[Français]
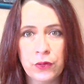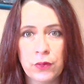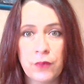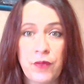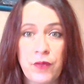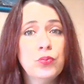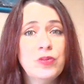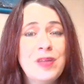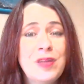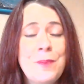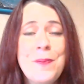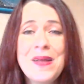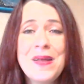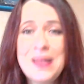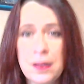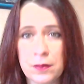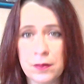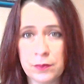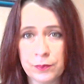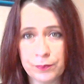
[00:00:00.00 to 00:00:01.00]
Enfin, c'est pas
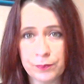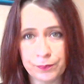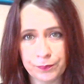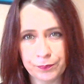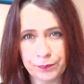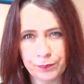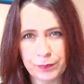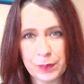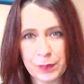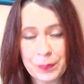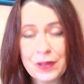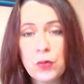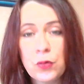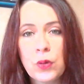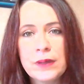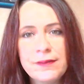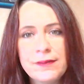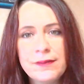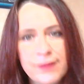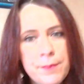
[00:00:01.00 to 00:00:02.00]
dans mes
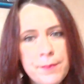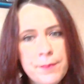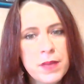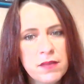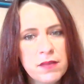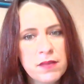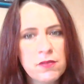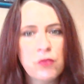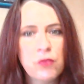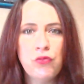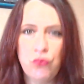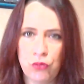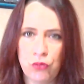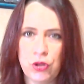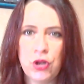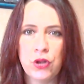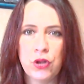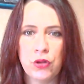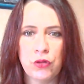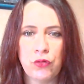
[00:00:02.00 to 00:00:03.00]
priorités, mais c'est une
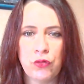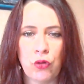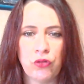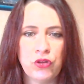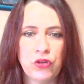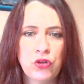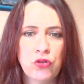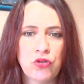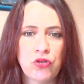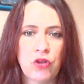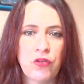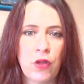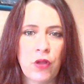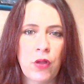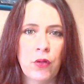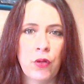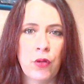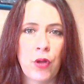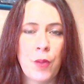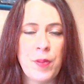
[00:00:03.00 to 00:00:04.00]
des sorties que
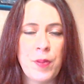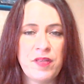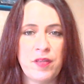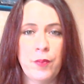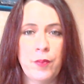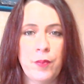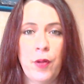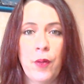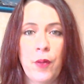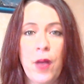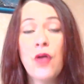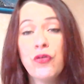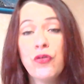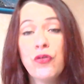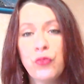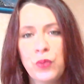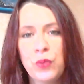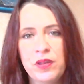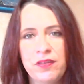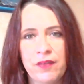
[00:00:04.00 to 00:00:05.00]
j'attends euh, impatiemment.
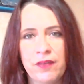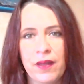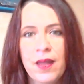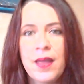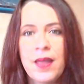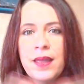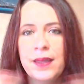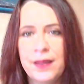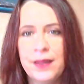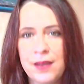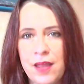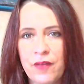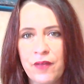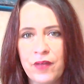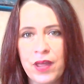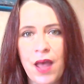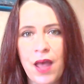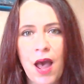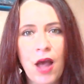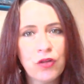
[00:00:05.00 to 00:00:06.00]
Ensuite, il y
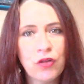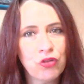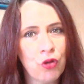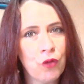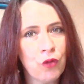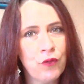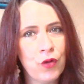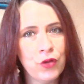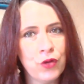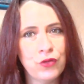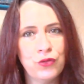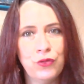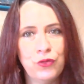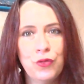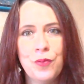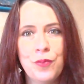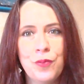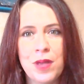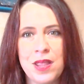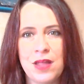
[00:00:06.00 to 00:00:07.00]
avait Archer Voice
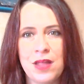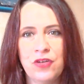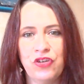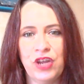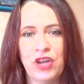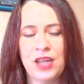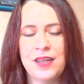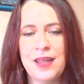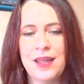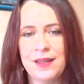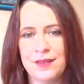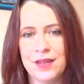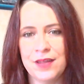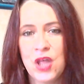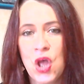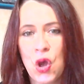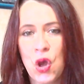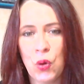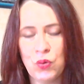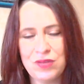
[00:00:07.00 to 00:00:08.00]
de Maya Sheridan
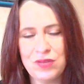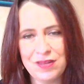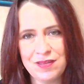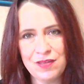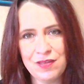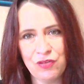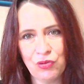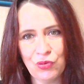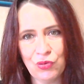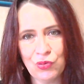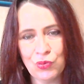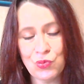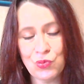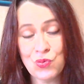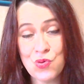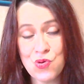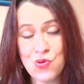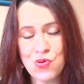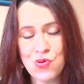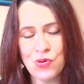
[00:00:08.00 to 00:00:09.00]
aux éditions
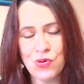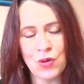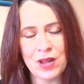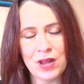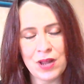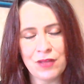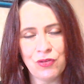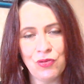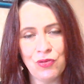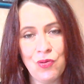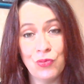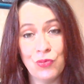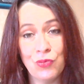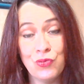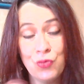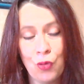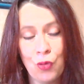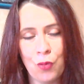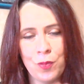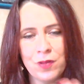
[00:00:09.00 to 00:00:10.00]
Hugo Collection
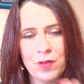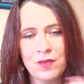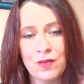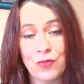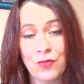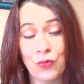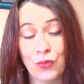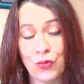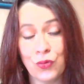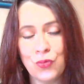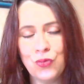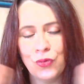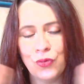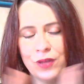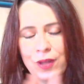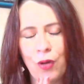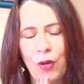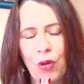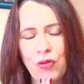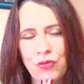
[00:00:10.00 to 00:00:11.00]
New Romance, donc une
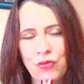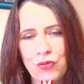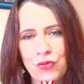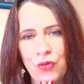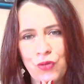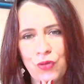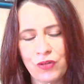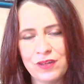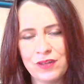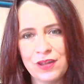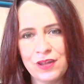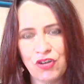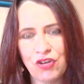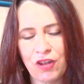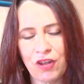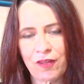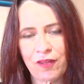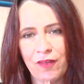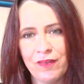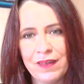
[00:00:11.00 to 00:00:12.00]
des grosses sorties que
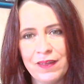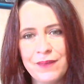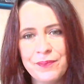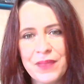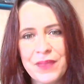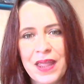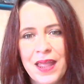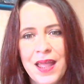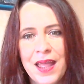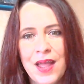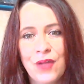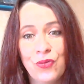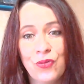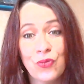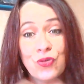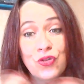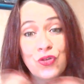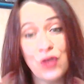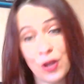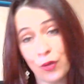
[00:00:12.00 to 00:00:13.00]
j'attendais.
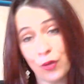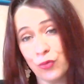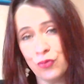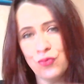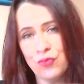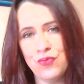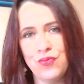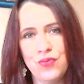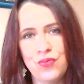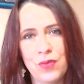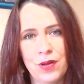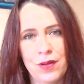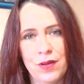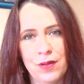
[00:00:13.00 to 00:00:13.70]
Donc je l'ai reçue.